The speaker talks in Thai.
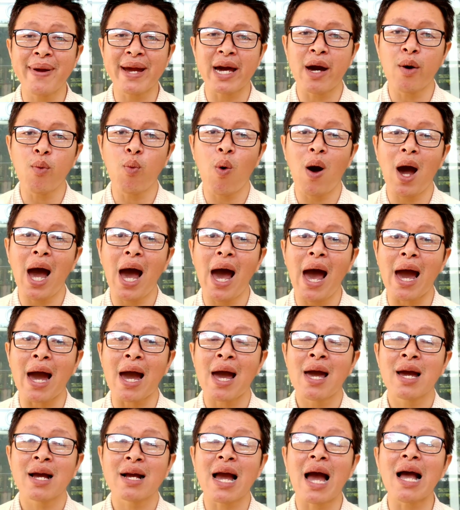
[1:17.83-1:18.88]
มครับว่า
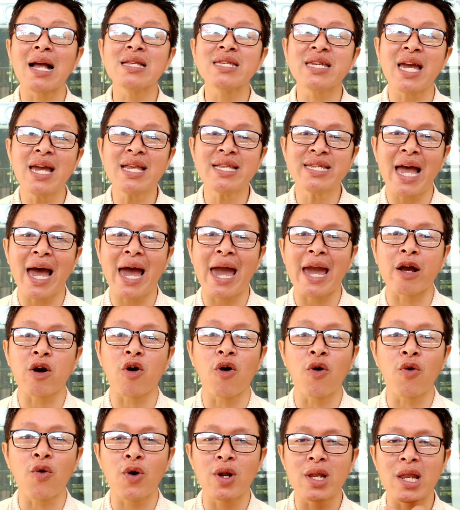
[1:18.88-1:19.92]
การใช้จ่ายข
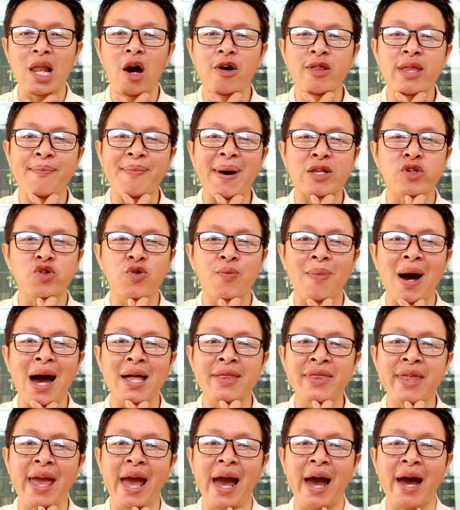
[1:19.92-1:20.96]
องคนเราในปัจจุบัน
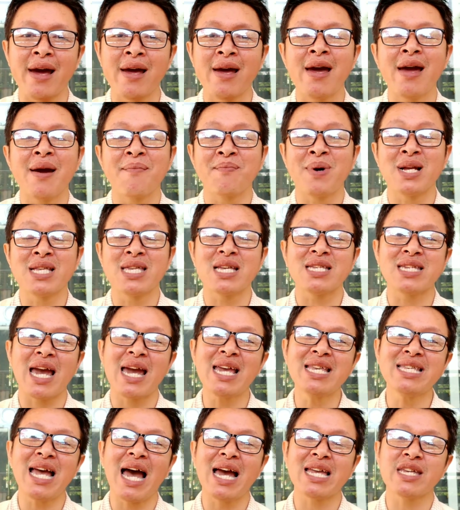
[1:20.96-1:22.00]
เนี่ยมันจะใช้
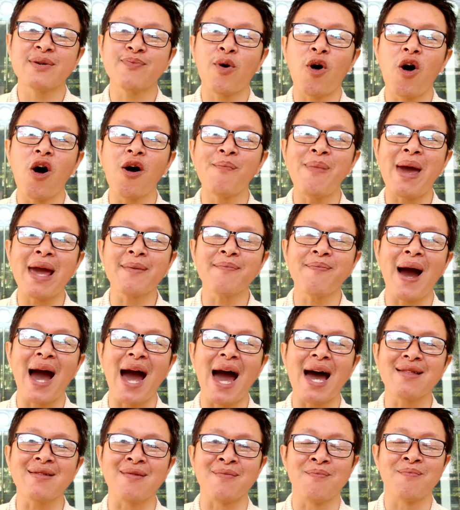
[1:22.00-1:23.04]
จ่ายเฉพาะแบงค์
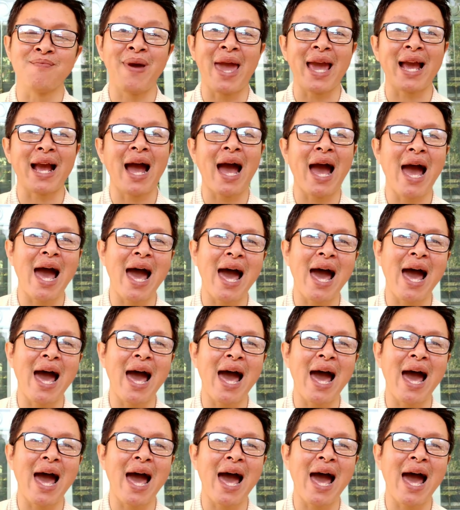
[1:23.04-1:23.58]
พันแบงค์